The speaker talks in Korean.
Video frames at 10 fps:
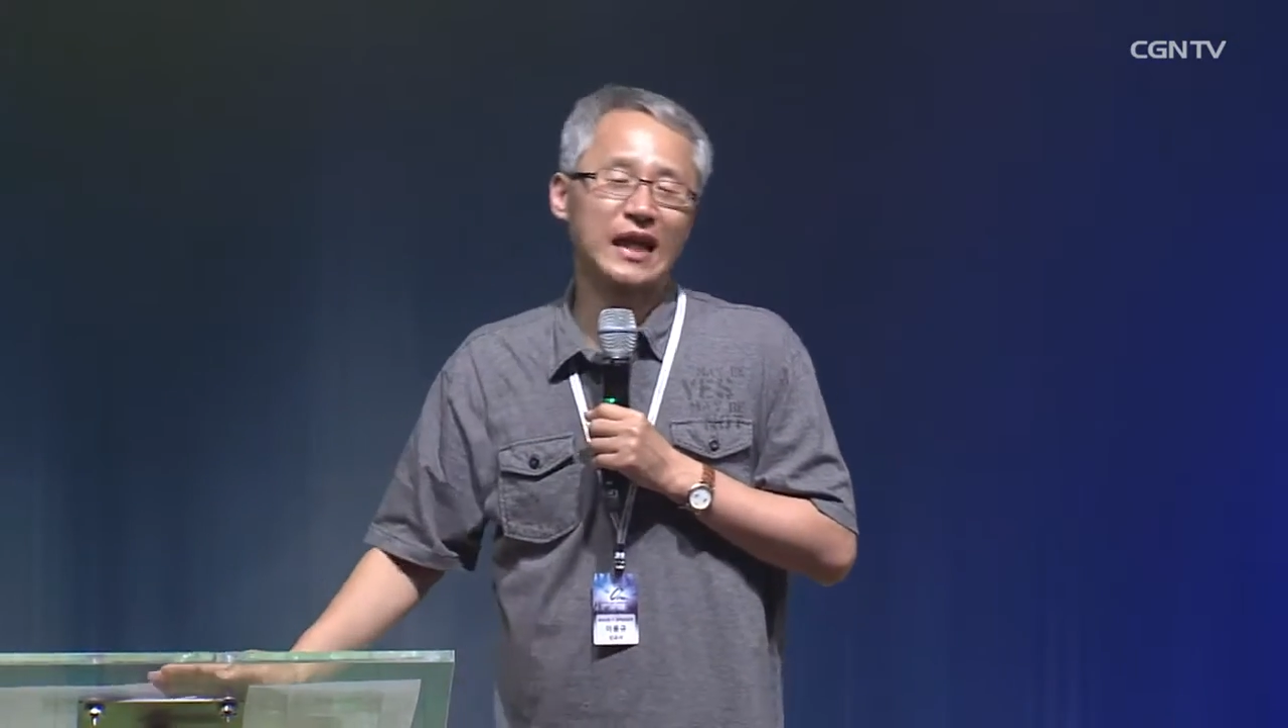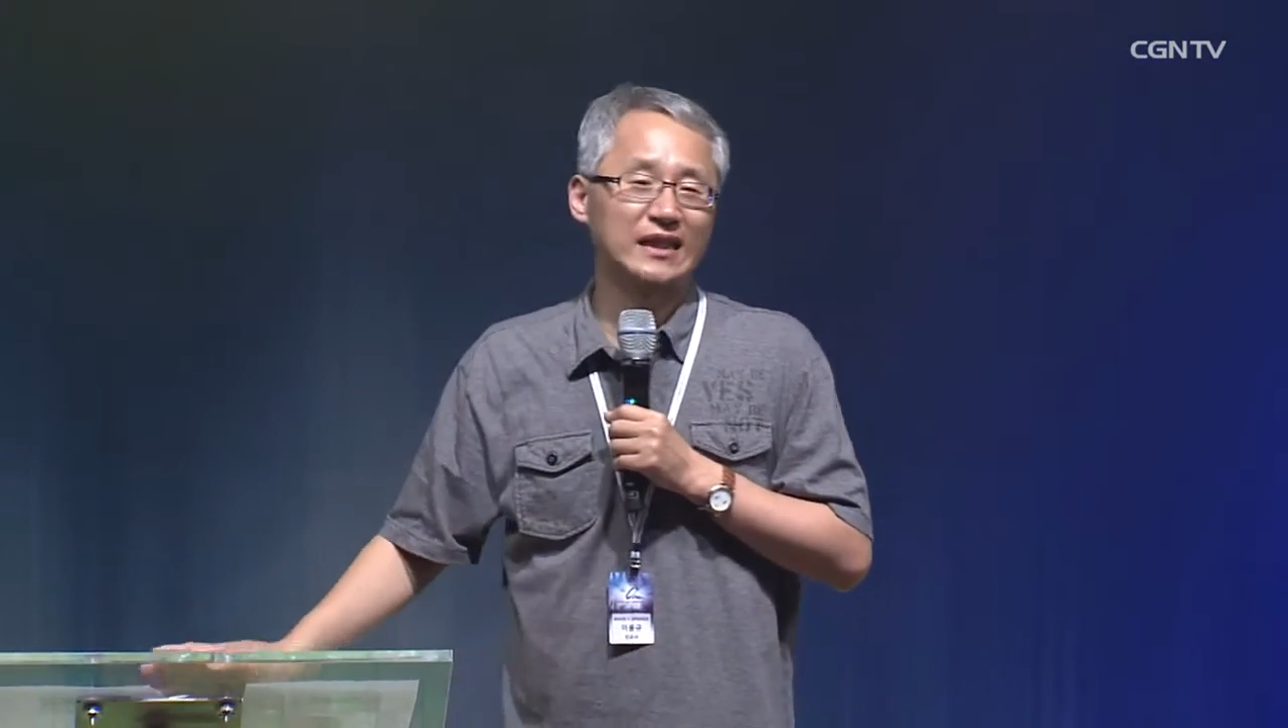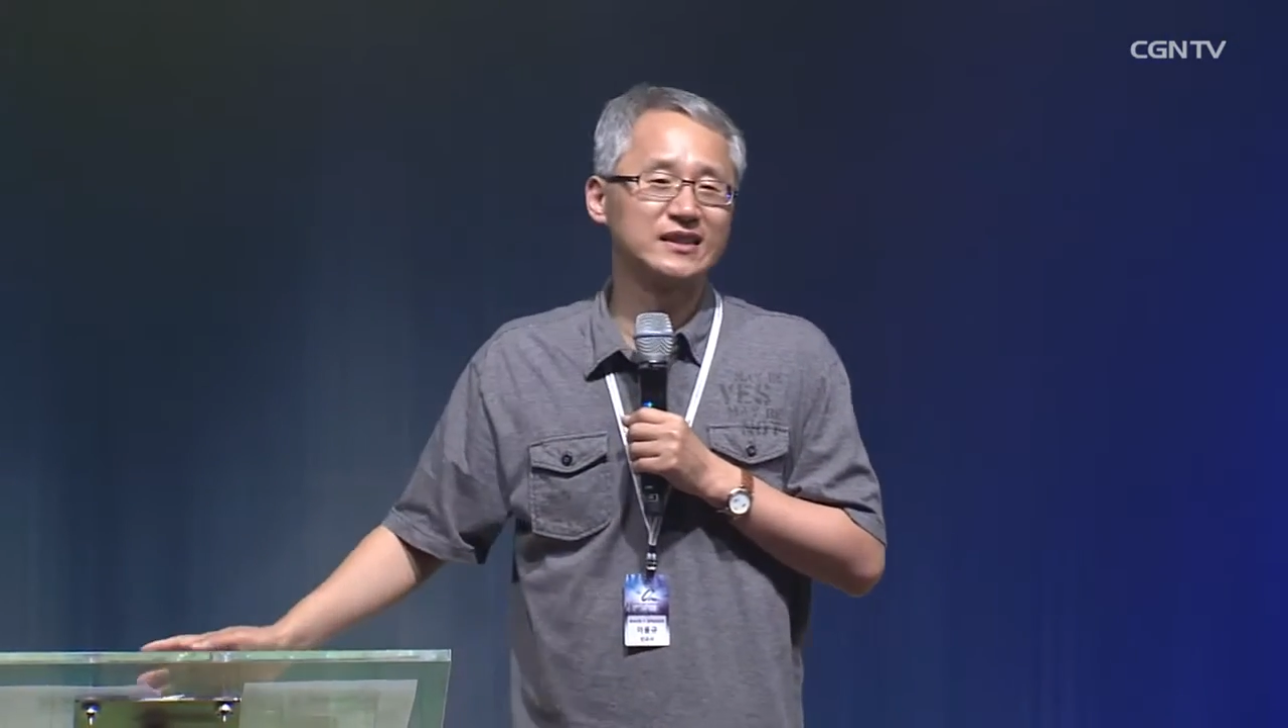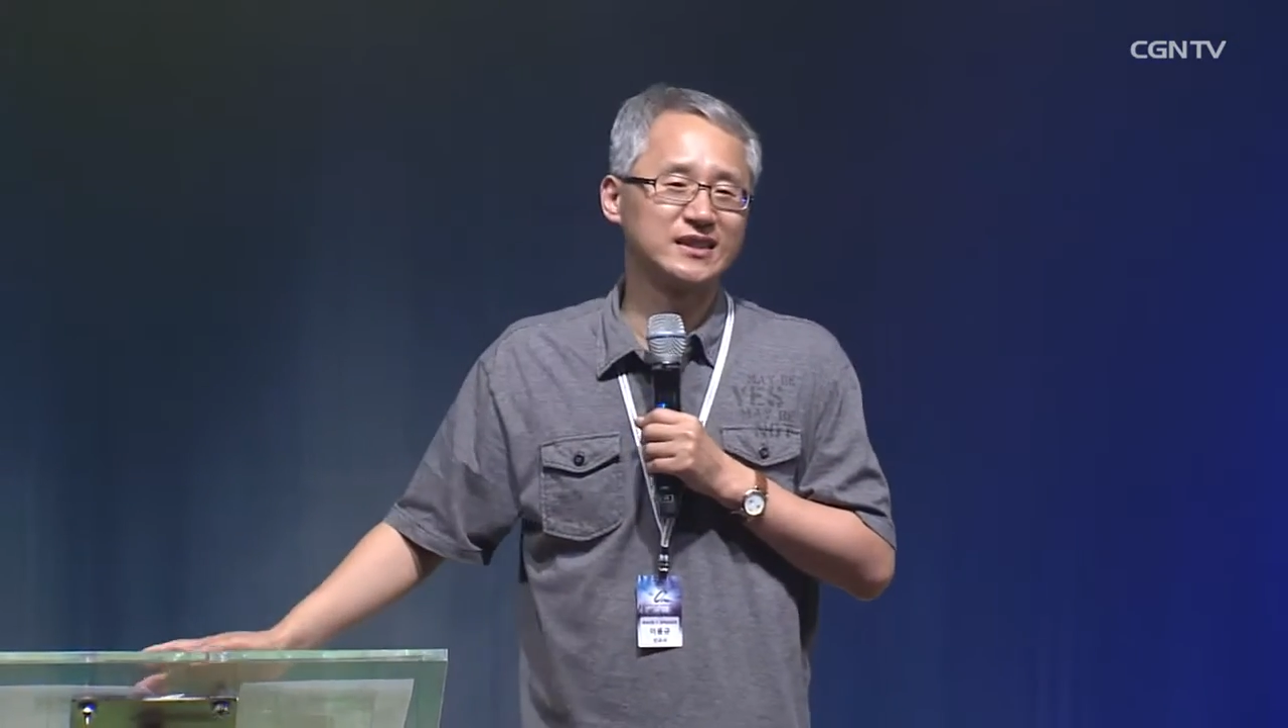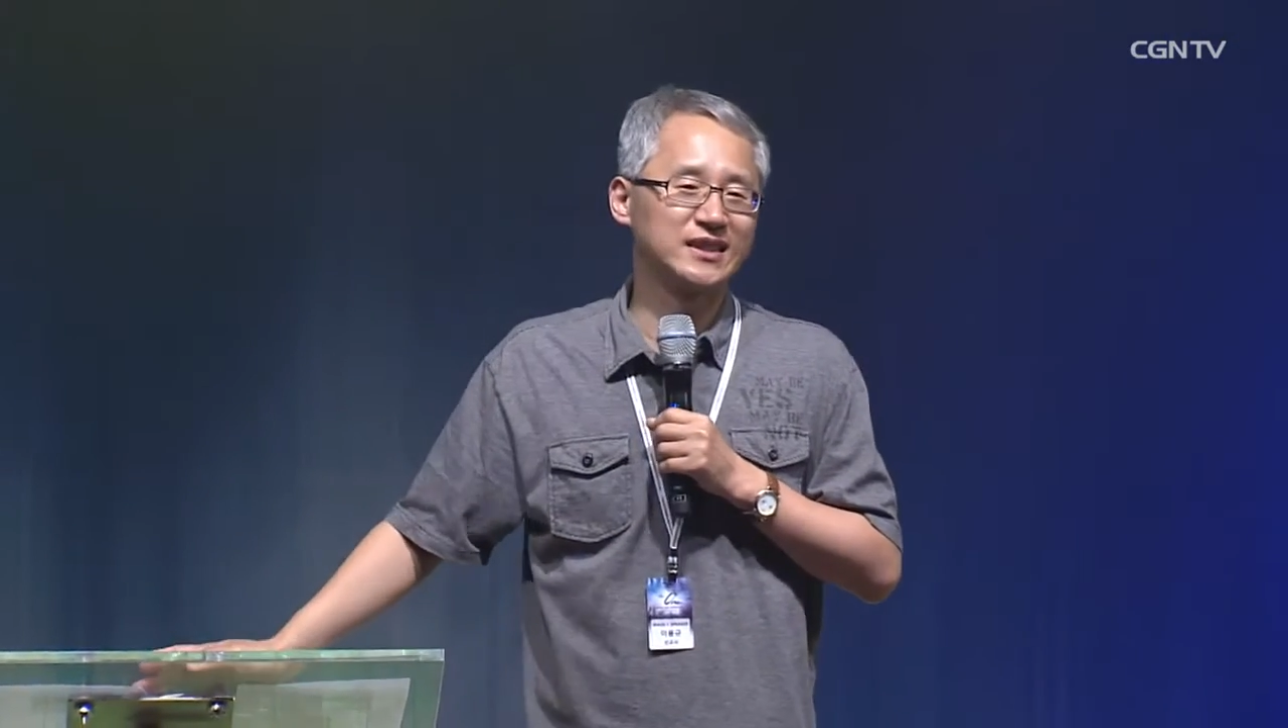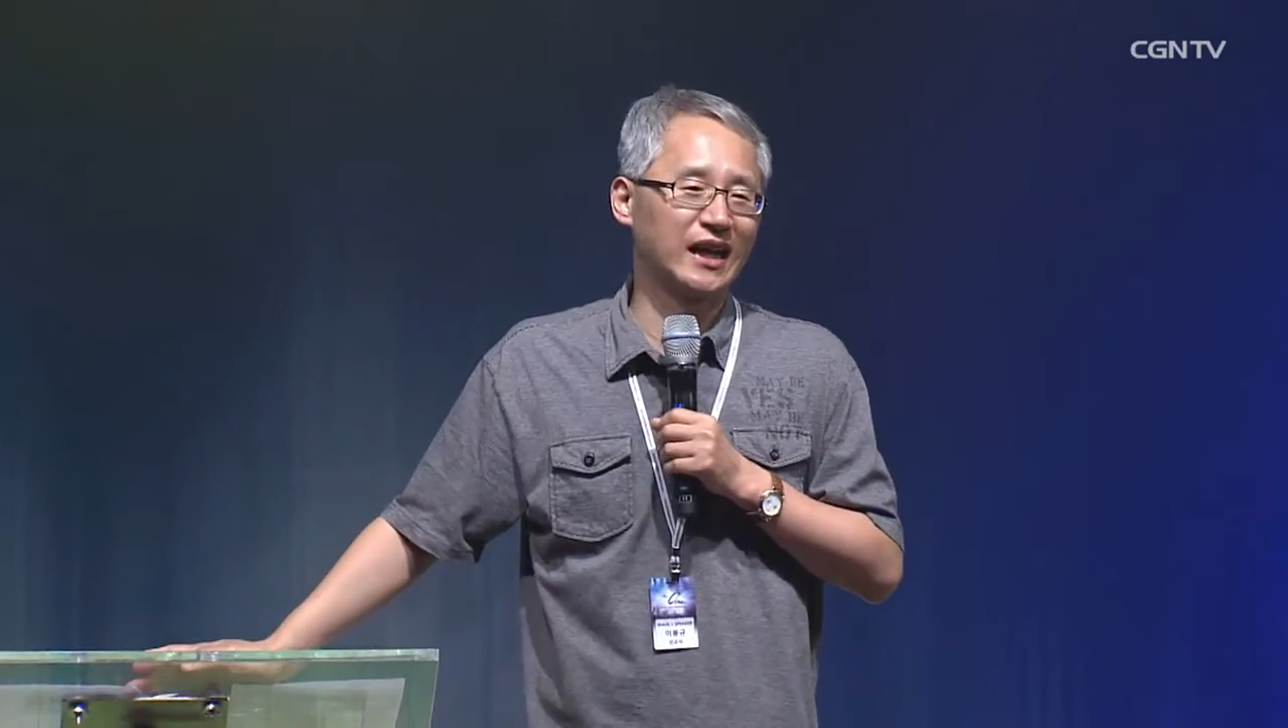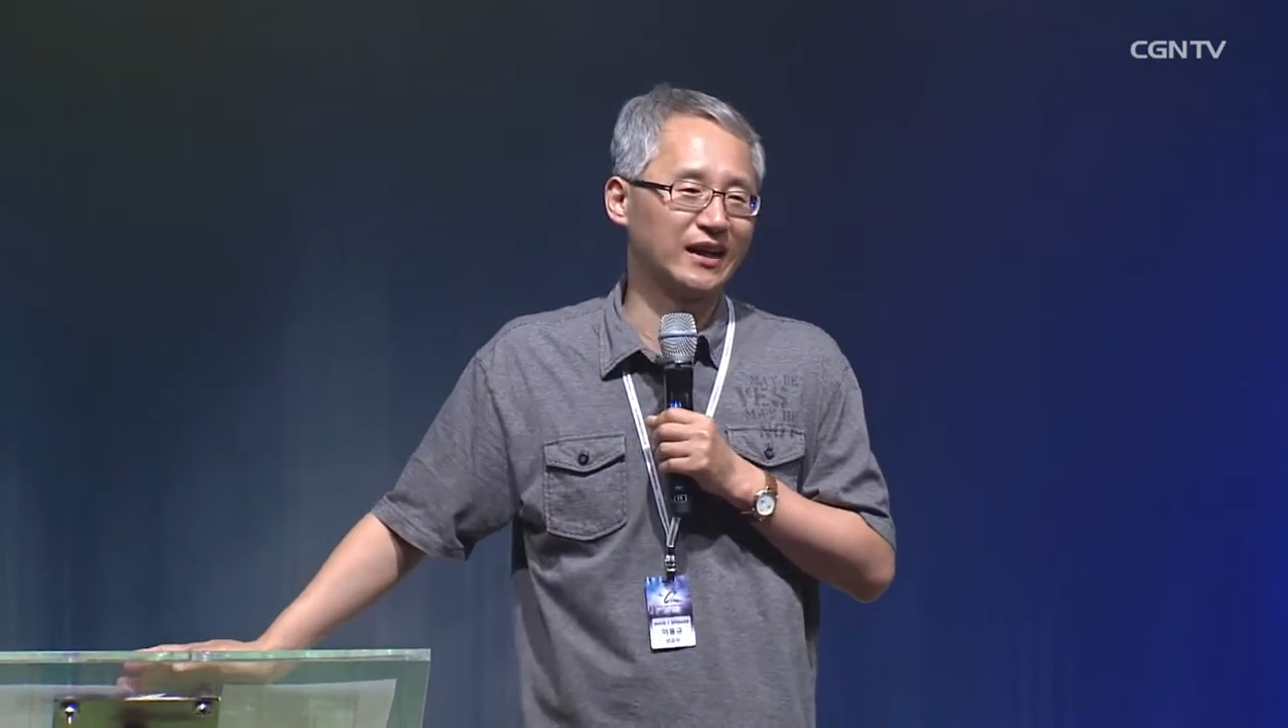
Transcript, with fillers: 다니시지